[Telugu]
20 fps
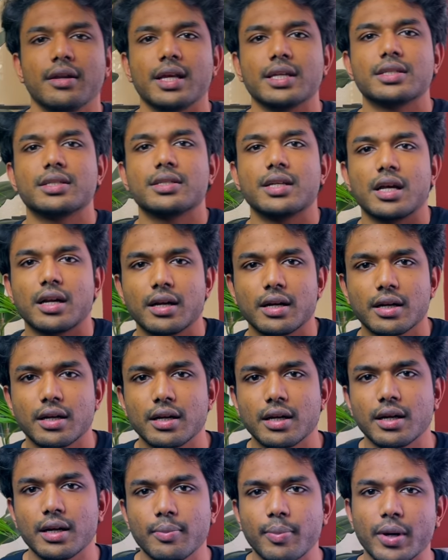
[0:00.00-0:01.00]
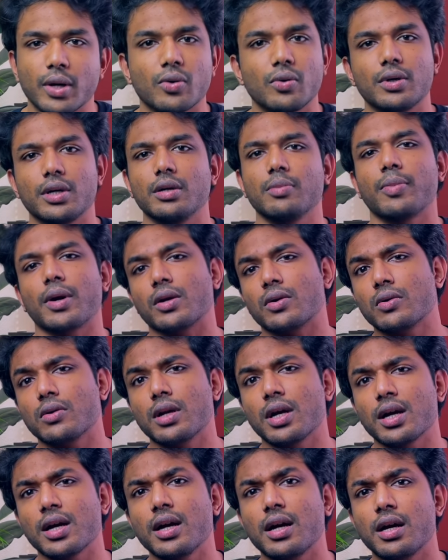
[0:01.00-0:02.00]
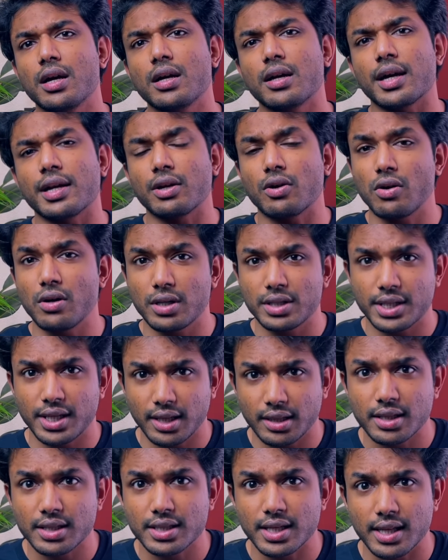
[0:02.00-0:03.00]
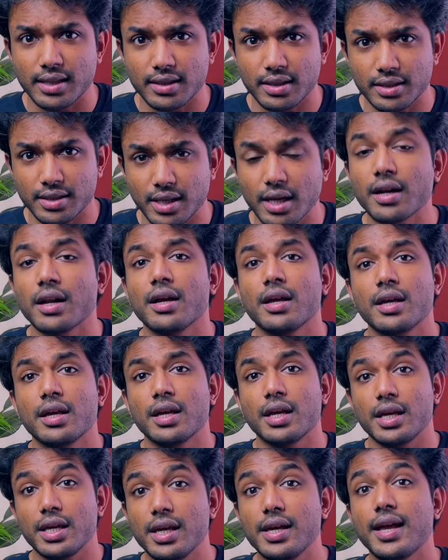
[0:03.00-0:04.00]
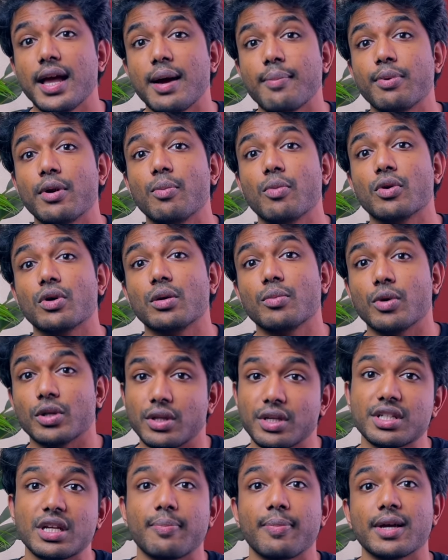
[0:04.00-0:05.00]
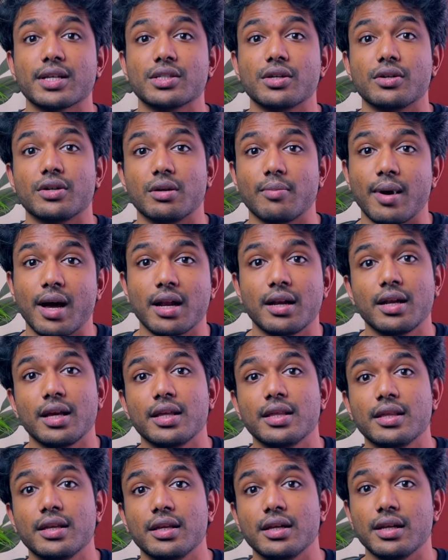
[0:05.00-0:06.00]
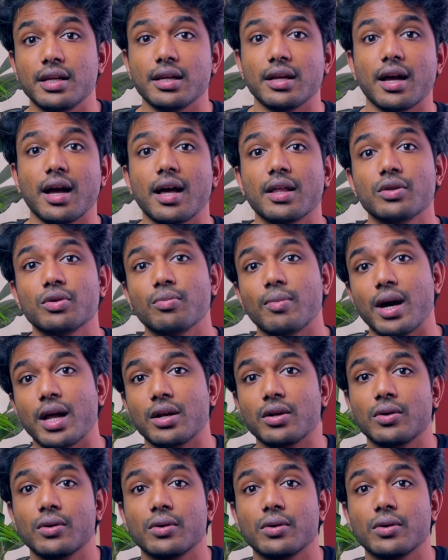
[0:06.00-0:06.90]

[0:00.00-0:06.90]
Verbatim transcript: నెక్స్ట్ సార్ పట్టుకుంటాడు పట్టుకున్నాక ఎన్కౌంటర్ చేయడానికి తీసుకెళ్తాడు సార్ ఈ గ్యాప్లో మనోడు మొత్తం చెప్పేస్తా ఉంటాడు మా అన్న ఇది నేను కాదు మా అన్న